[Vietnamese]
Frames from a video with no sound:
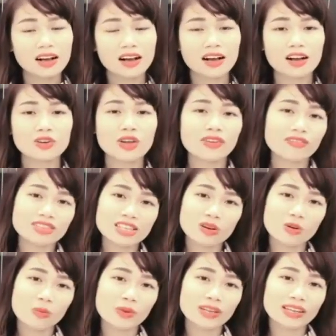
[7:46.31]
À, đoạn video
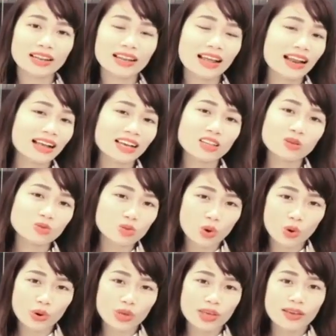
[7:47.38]
của mình đến đây là kết thúc
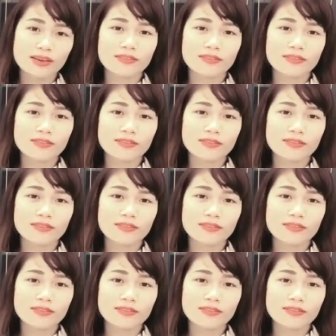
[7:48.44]
rồi